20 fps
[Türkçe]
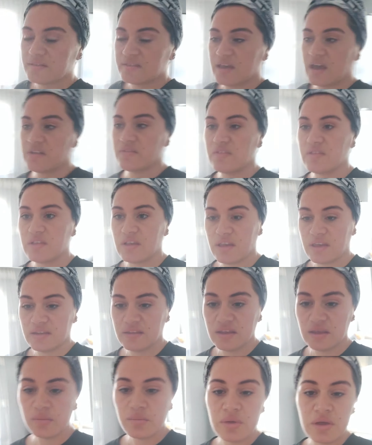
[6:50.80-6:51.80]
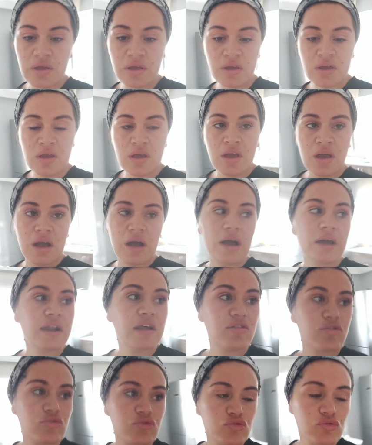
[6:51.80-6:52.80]
da servis edeyim.
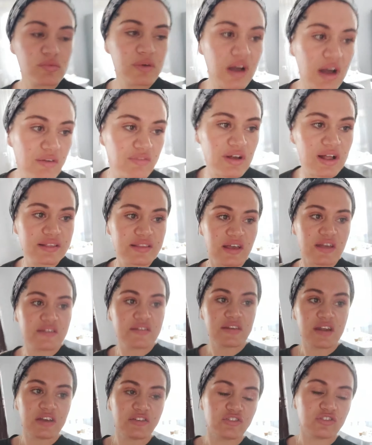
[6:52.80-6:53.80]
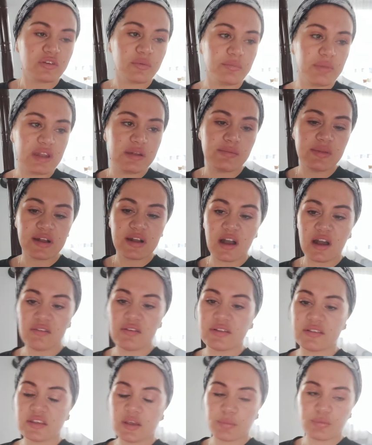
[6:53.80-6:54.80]
Aras kuzum kahvaltı hazır aşkım. Benimle
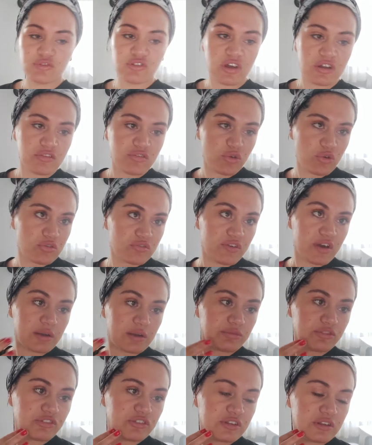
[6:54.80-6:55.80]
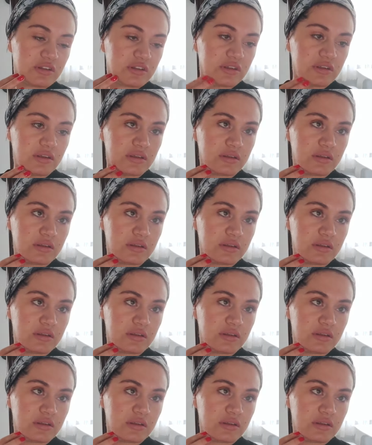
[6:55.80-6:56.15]
kahvaltı yapacağına söz vermiştin.